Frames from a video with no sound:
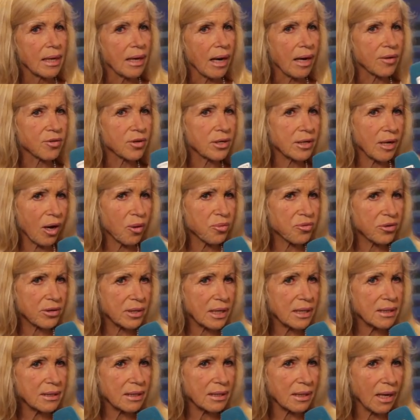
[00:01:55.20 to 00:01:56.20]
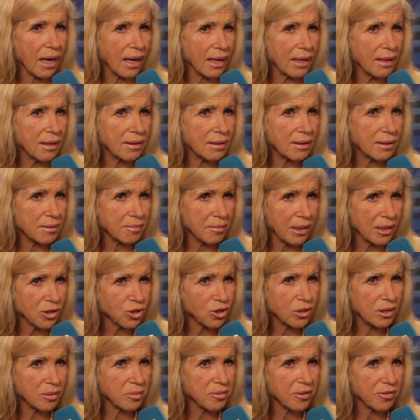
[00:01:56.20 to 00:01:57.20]
Also ich glaube, so richtig heile
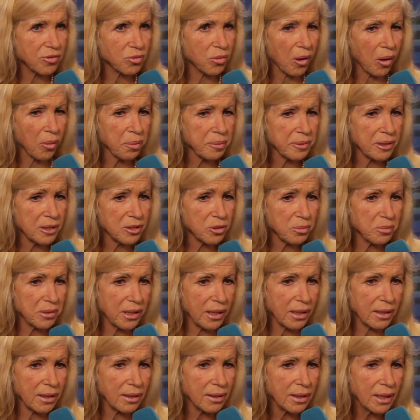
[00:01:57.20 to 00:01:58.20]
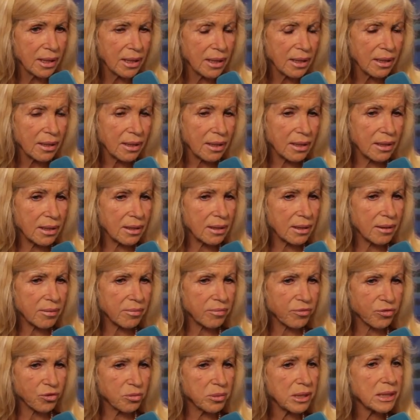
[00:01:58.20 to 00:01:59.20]
Menschen gibt es überhaupt nicht mehr. Äh,
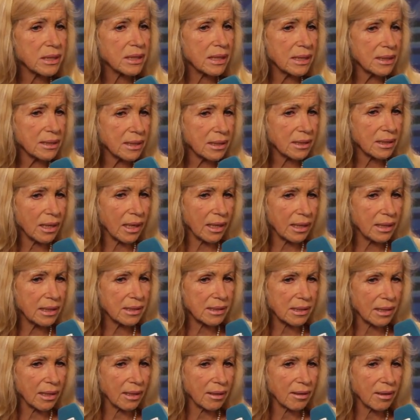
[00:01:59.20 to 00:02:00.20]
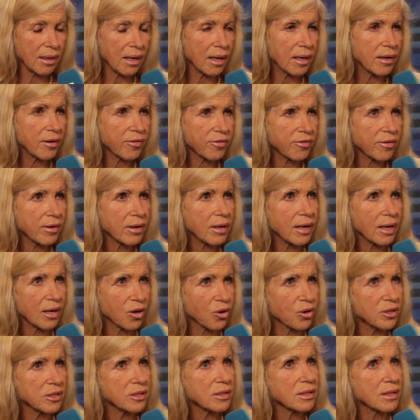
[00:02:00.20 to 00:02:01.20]
für mich richtig heil sein heißt
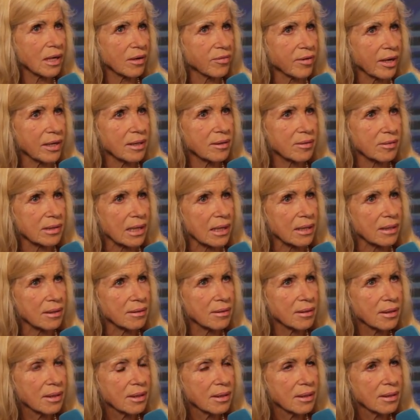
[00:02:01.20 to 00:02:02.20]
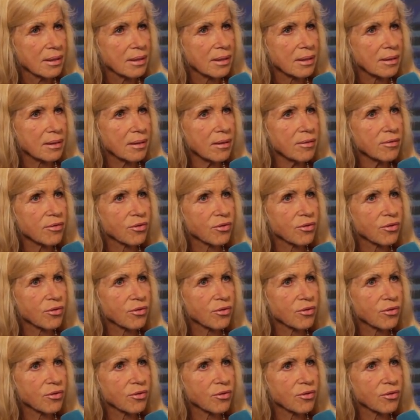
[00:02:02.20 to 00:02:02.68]
erleuchtet, erwacht sein. Ne?